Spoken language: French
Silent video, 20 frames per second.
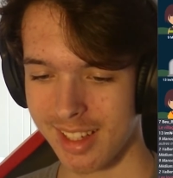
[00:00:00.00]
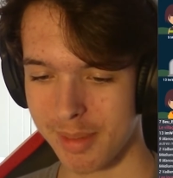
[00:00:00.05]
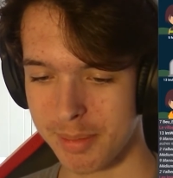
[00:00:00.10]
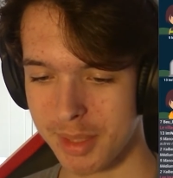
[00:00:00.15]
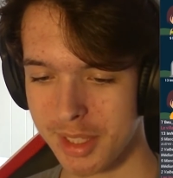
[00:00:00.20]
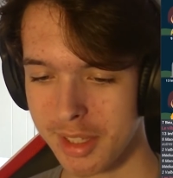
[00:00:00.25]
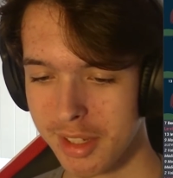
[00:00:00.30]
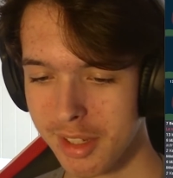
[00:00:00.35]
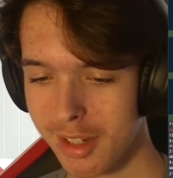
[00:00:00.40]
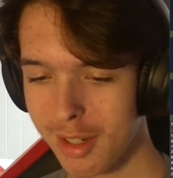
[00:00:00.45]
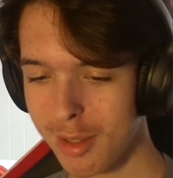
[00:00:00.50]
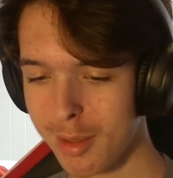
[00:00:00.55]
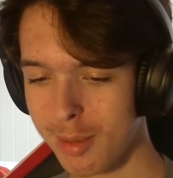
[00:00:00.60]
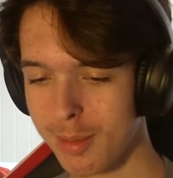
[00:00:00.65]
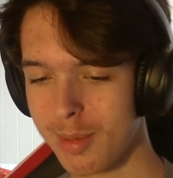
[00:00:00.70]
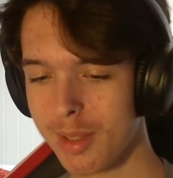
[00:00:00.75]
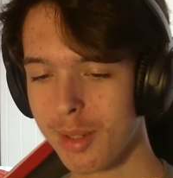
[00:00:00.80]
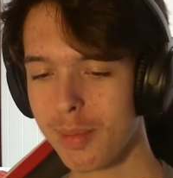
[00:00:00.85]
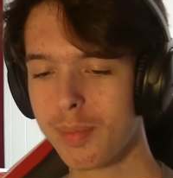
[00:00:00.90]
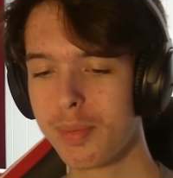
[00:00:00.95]
Mais non,
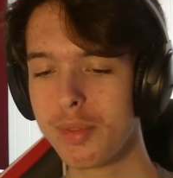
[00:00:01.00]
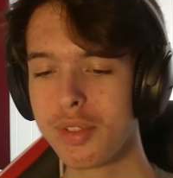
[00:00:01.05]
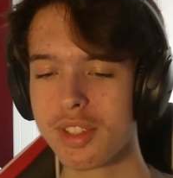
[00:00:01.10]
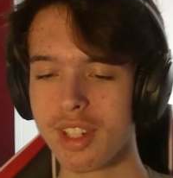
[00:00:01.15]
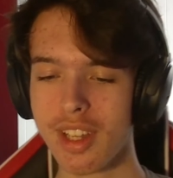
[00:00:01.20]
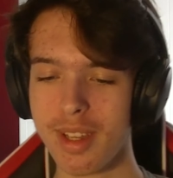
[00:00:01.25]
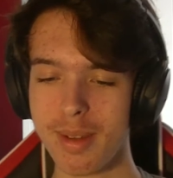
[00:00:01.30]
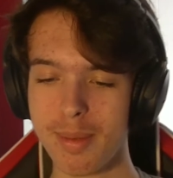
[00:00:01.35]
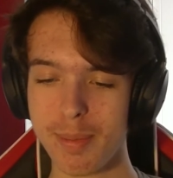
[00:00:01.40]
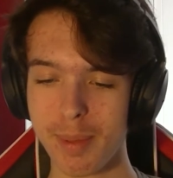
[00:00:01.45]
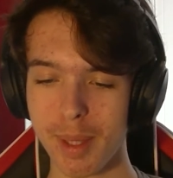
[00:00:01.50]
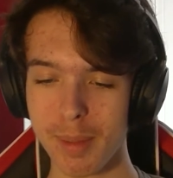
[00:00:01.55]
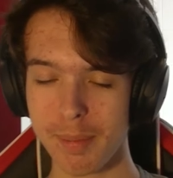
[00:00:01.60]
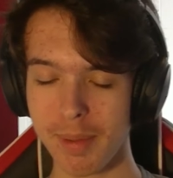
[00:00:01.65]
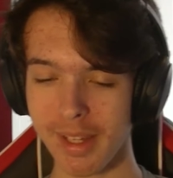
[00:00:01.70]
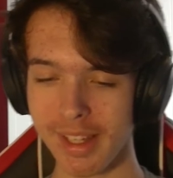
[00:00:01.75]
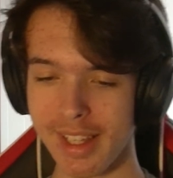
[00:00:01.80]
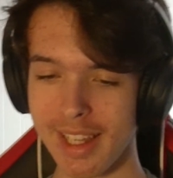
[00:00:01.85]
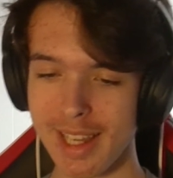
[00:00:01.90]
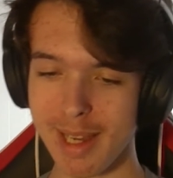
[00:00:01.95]
mais en plus, j'avais
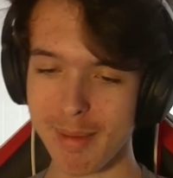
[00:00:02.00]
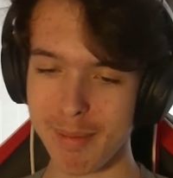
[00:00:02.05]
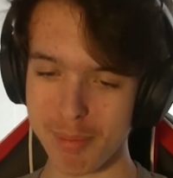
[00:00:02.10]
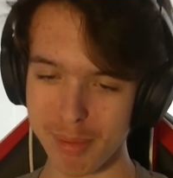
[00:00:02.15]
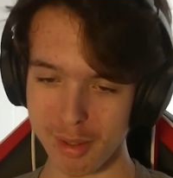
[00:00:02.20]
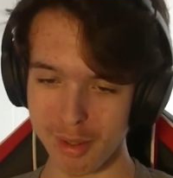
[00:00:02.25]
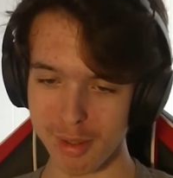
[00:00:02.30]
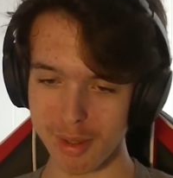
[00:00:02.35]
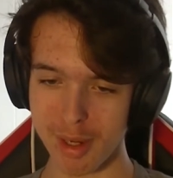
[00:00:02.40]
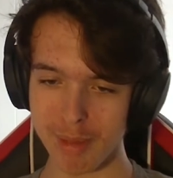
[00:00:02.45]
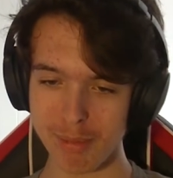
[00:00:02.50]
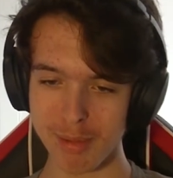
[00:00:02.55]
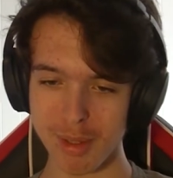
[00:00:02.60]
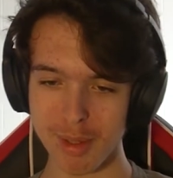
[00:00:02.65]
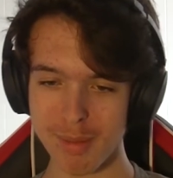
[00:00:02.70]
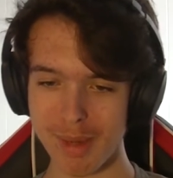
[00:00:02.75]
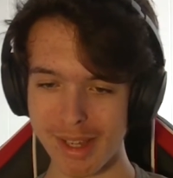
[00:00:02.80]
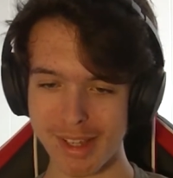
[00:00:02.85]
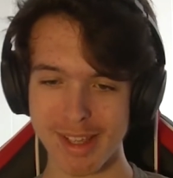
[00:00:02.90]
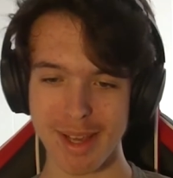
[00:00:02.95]
préparé un, plan
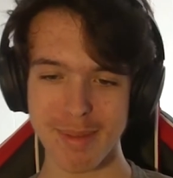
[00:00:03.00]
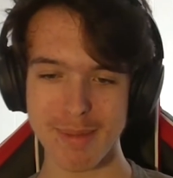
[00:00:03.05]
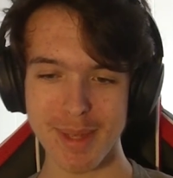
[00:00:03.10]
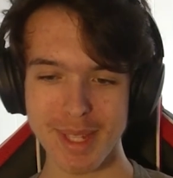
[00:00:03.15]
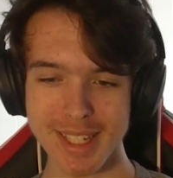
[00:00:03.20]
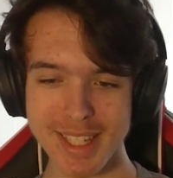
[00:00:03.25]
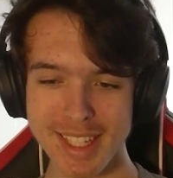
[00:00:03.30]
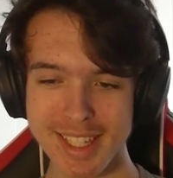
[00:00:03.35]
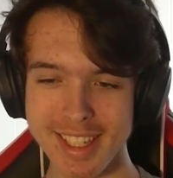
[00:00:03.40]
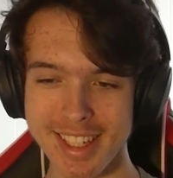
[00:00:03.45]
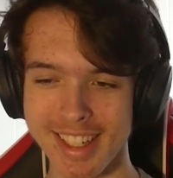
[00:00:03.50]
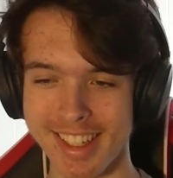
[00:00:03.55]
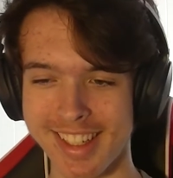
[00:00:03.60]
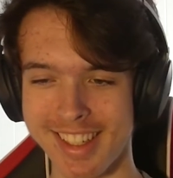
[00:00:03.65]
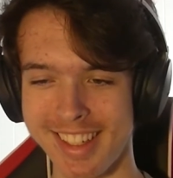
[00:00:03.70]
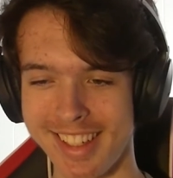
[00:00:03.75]
machiavélique.